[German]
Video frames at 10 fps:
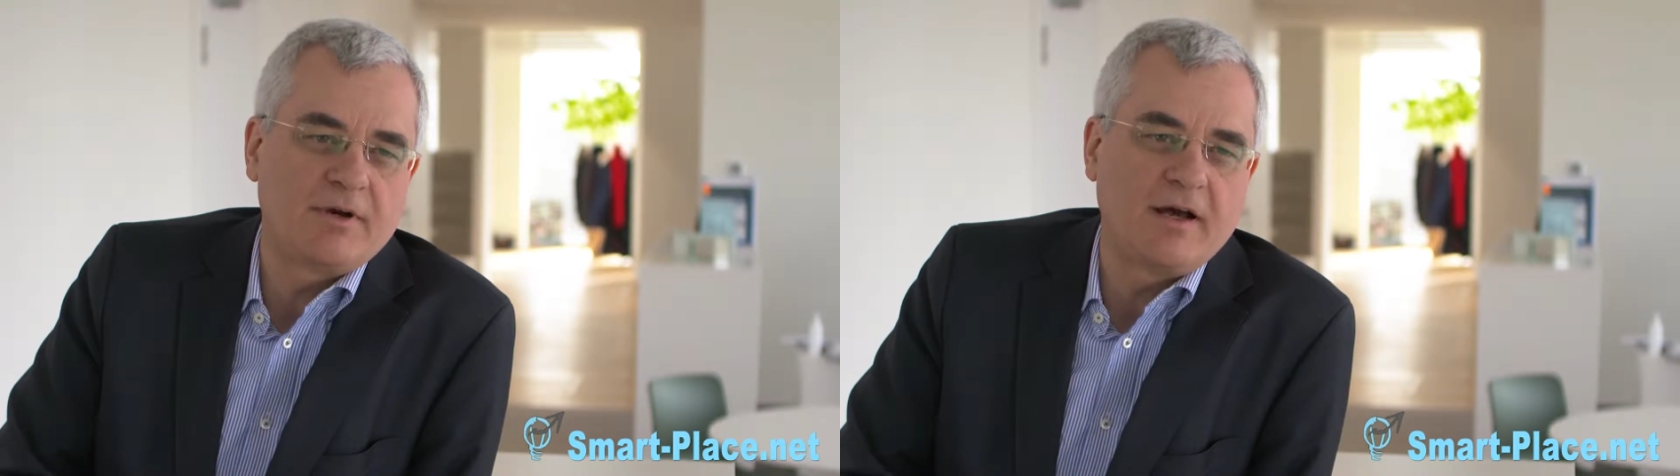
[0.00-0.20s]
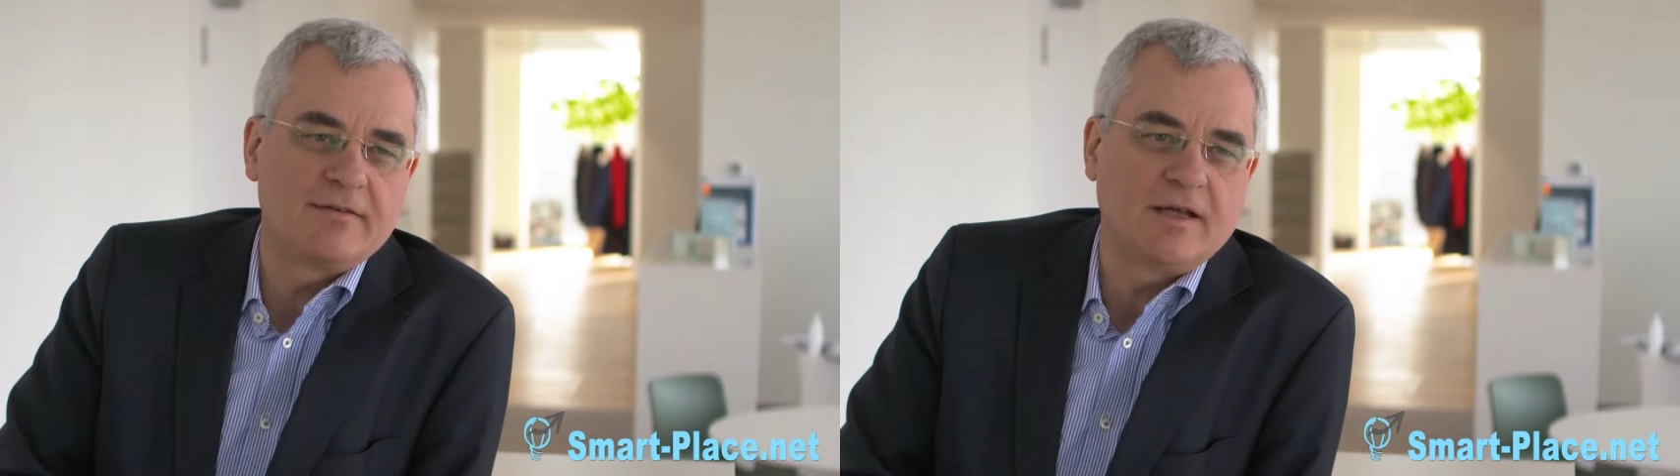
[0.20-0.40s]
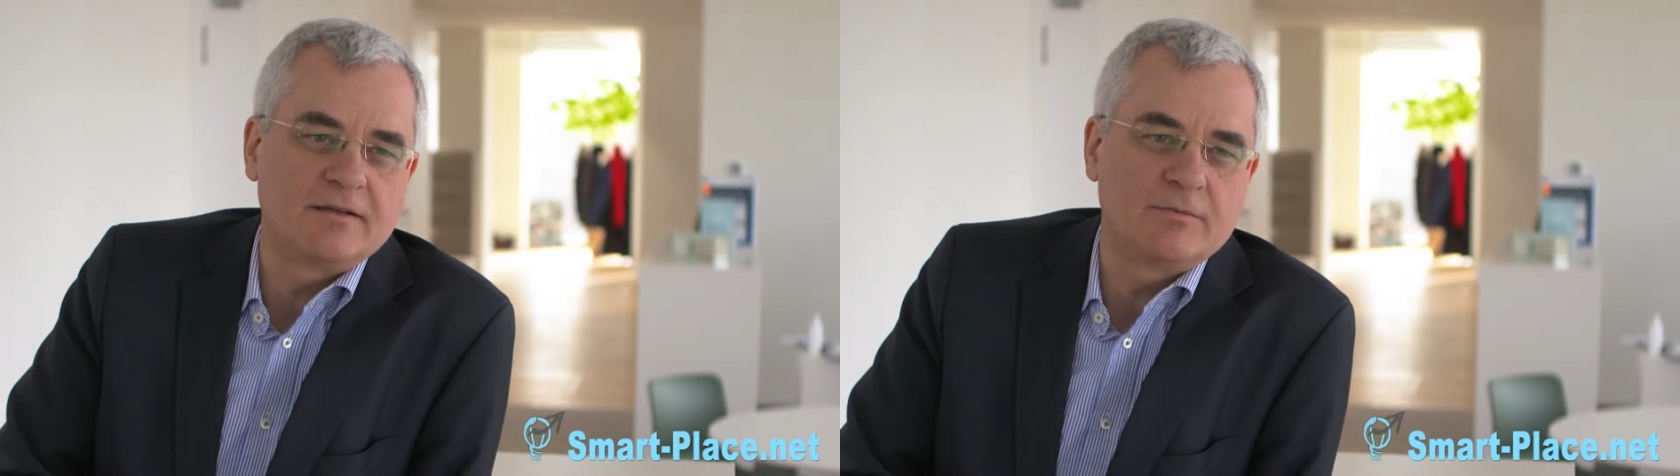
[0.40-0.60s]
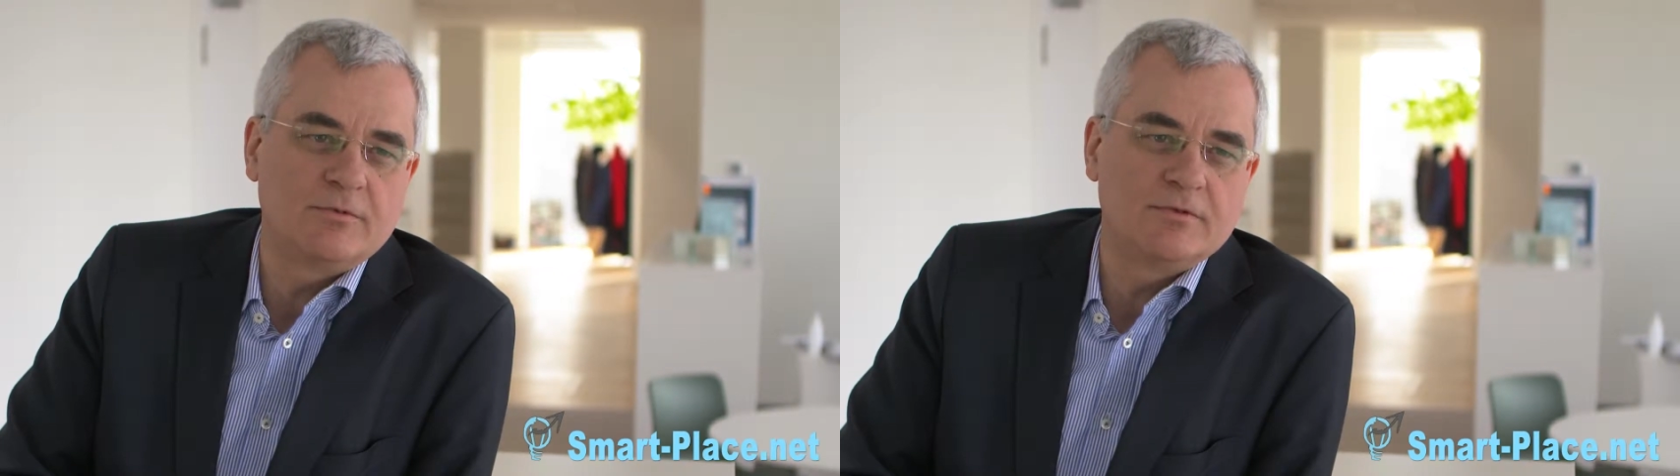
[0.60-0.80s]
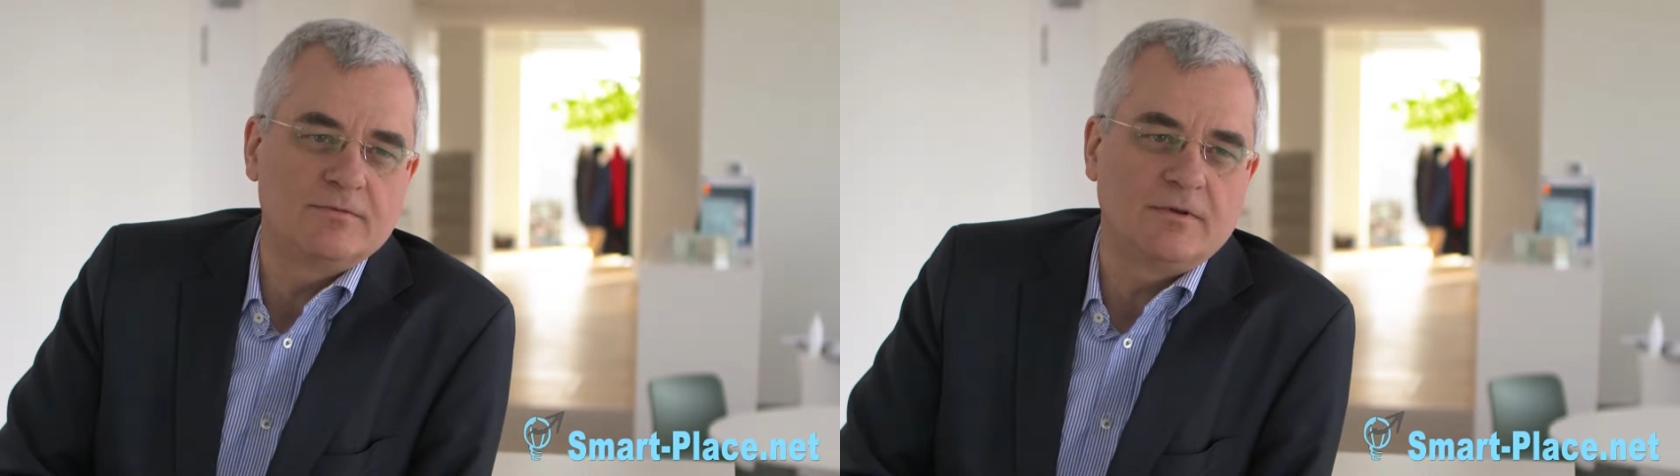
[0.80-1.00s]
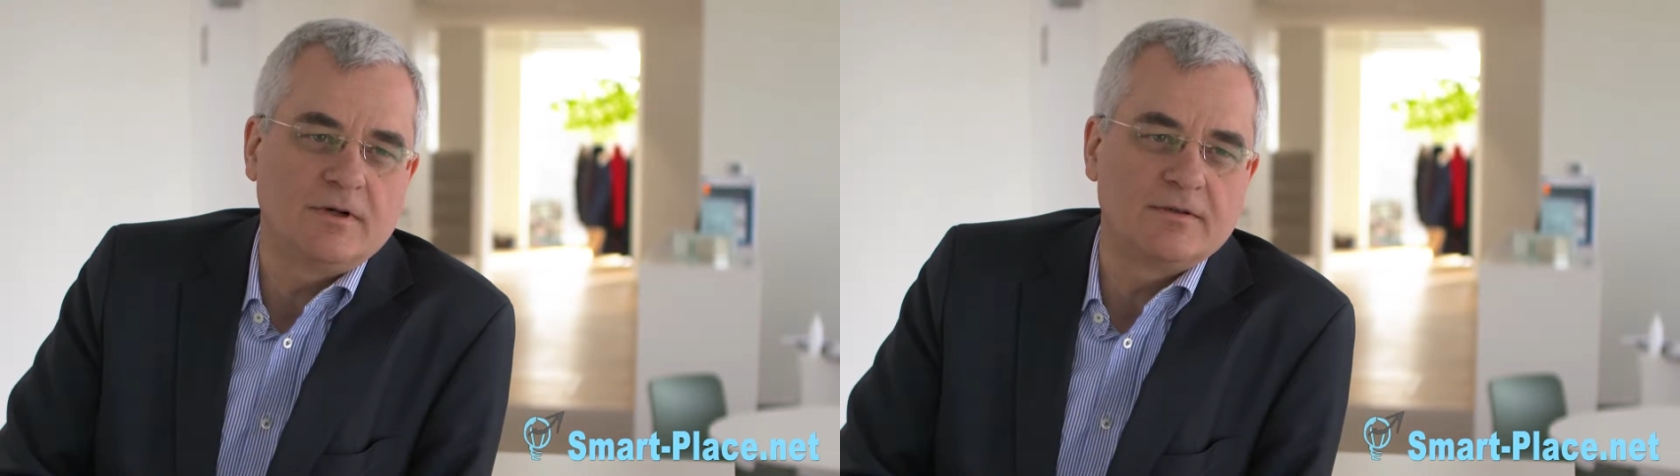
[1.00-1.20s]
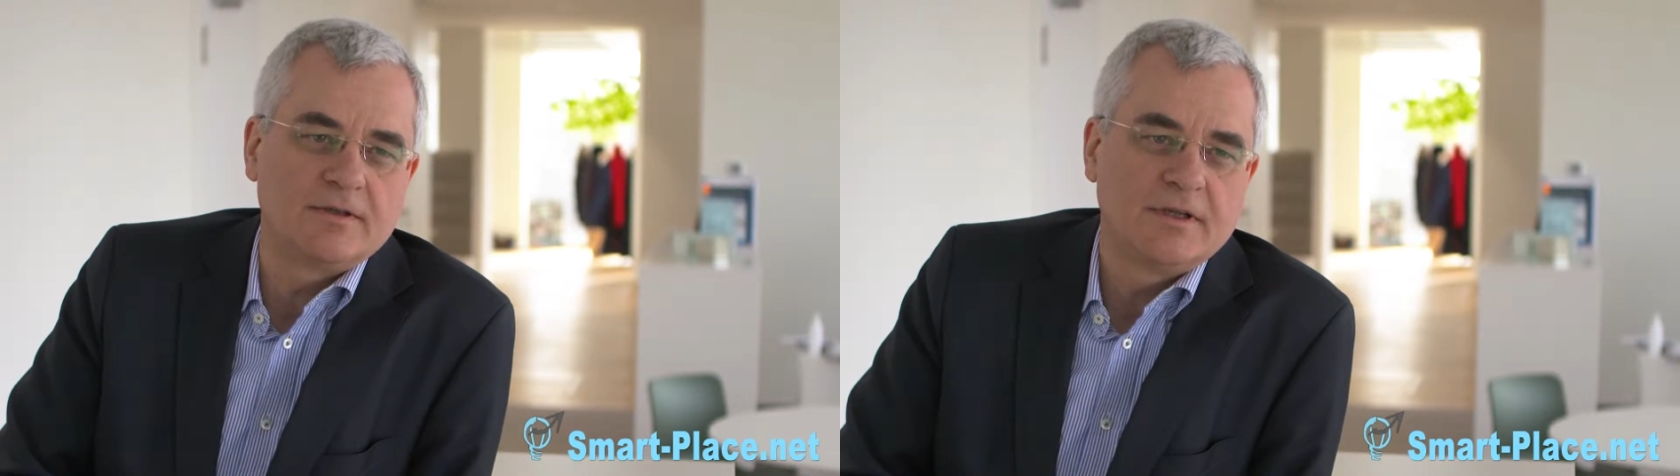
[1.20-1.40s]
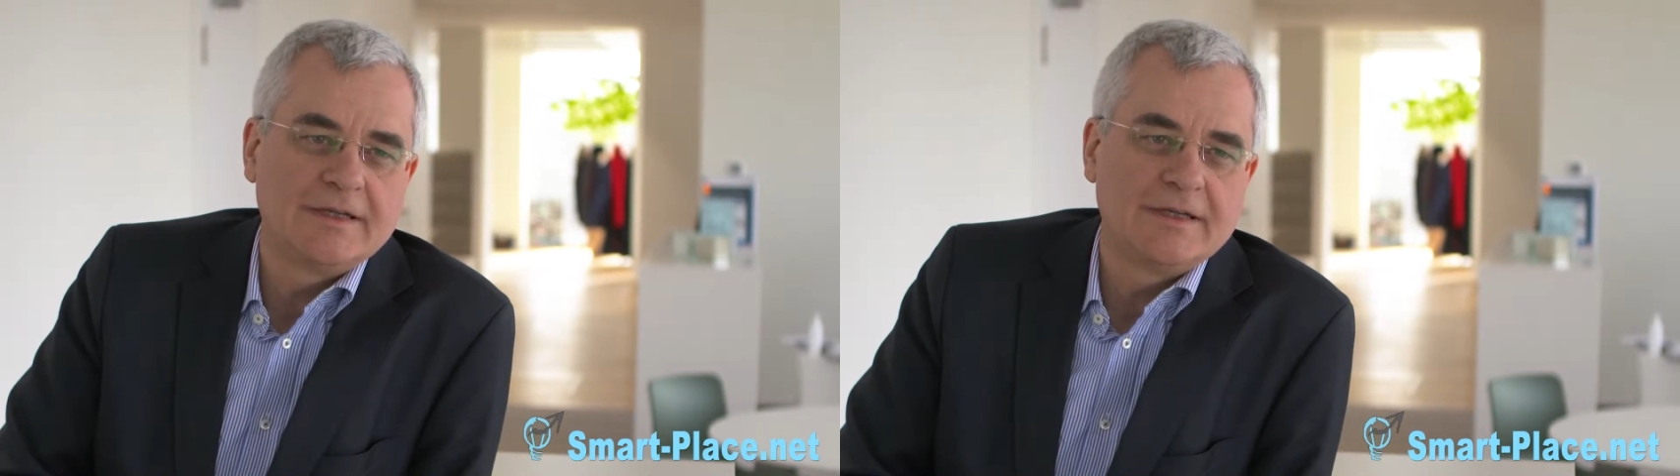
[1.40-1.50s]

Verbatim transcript: Preisen angeboten worden.